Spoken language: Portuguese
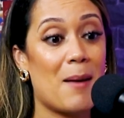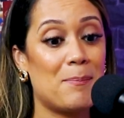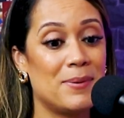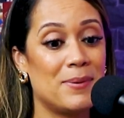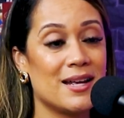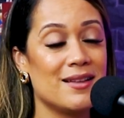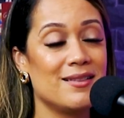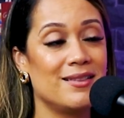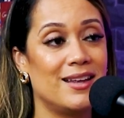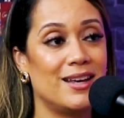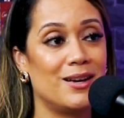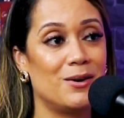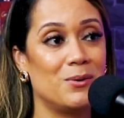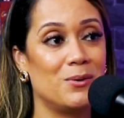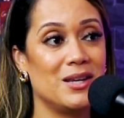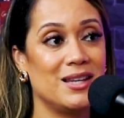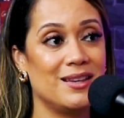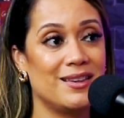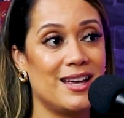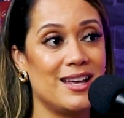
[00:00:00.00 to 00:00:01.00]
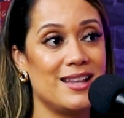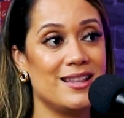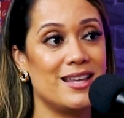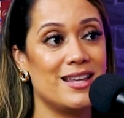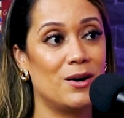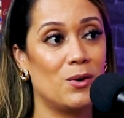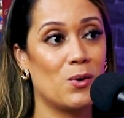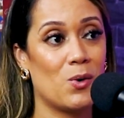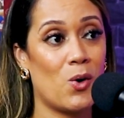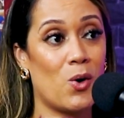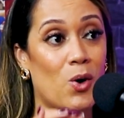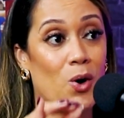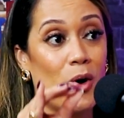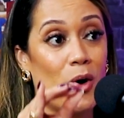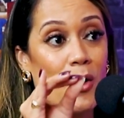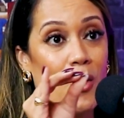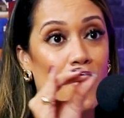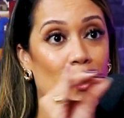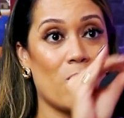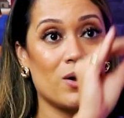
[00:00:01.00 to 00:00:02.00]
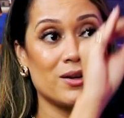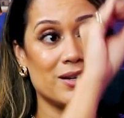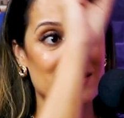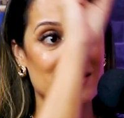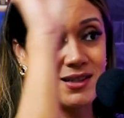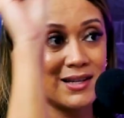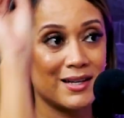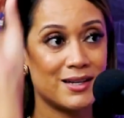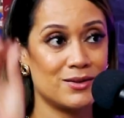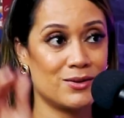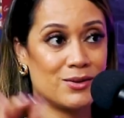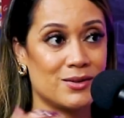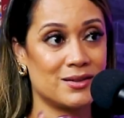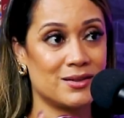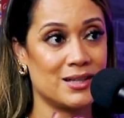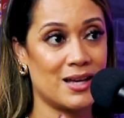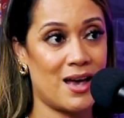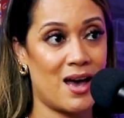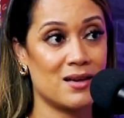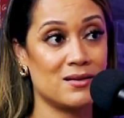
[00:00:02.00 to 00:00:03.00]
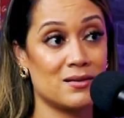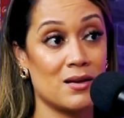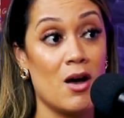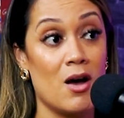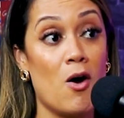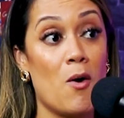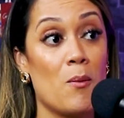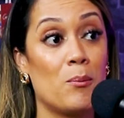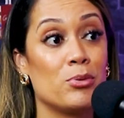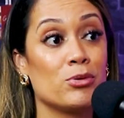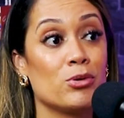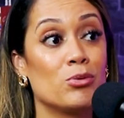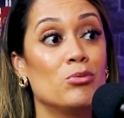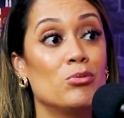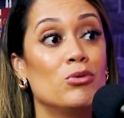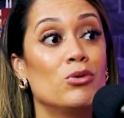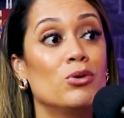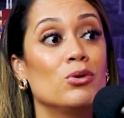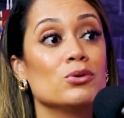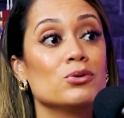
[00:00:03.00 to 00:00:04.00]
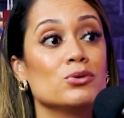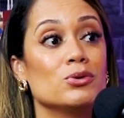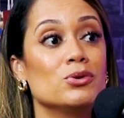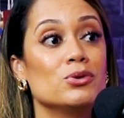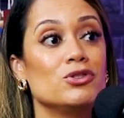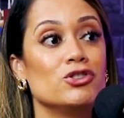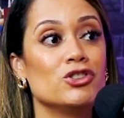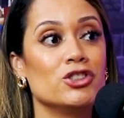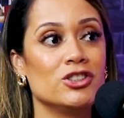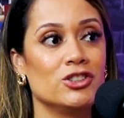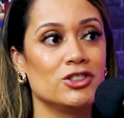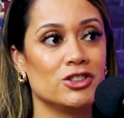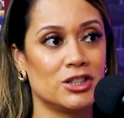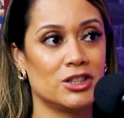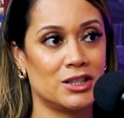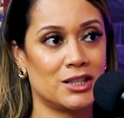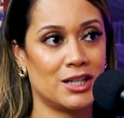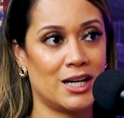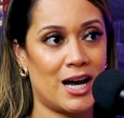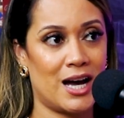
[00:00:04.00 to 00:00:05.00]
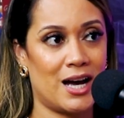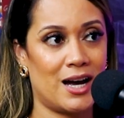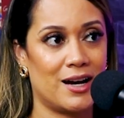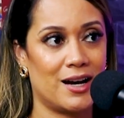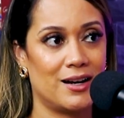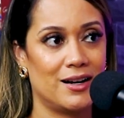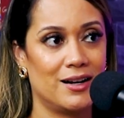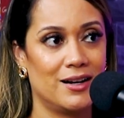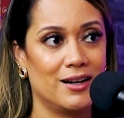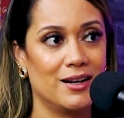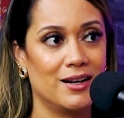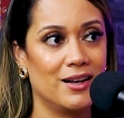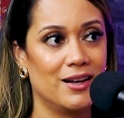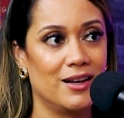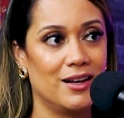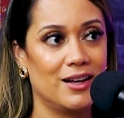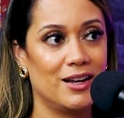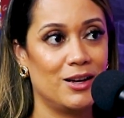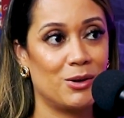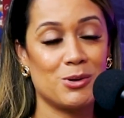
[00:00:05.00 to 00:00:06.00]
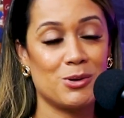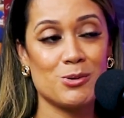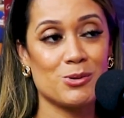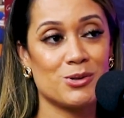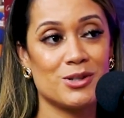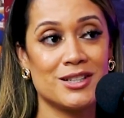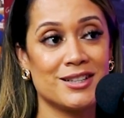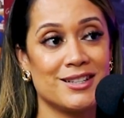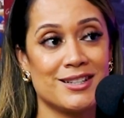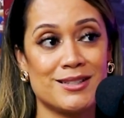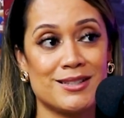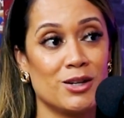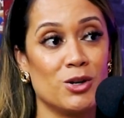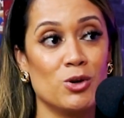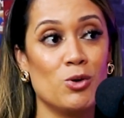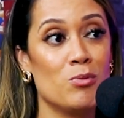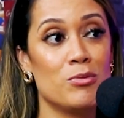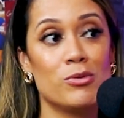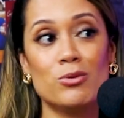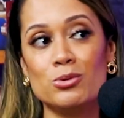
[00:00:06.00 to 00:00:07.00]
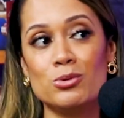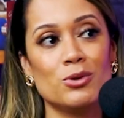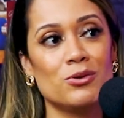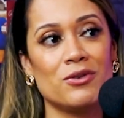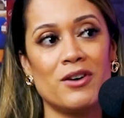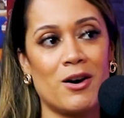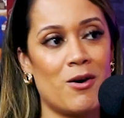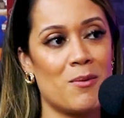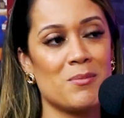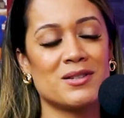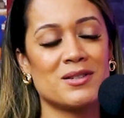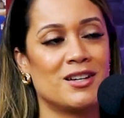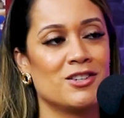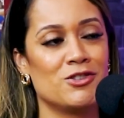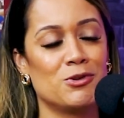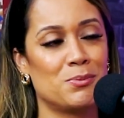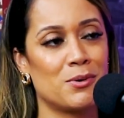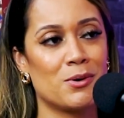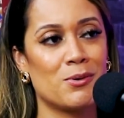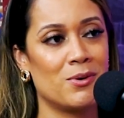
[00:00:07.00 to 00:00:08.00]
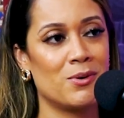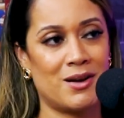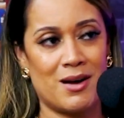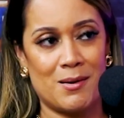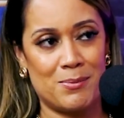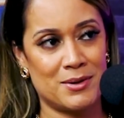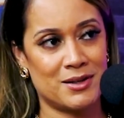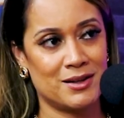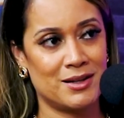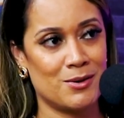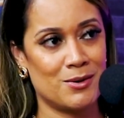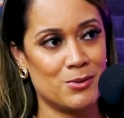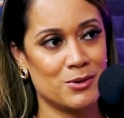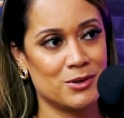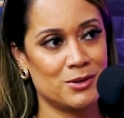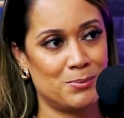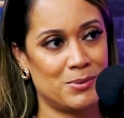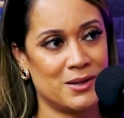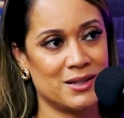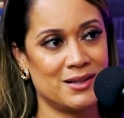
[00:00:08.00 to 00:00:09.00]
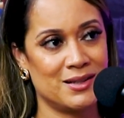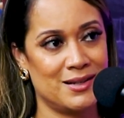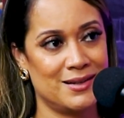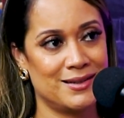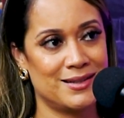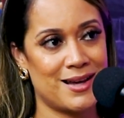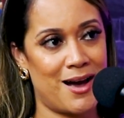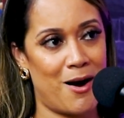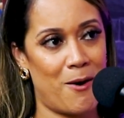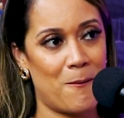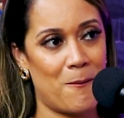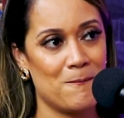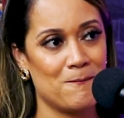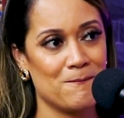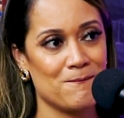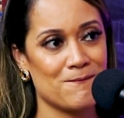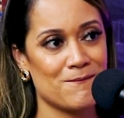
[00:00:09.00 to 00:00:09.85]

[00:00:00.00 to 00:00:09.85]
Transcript: aprendeu, entendeu, colocou nas redes sociais para o mundo te enxergar, eu tenho certeza que o mundo vai começar a te procurar para dar curso presencial.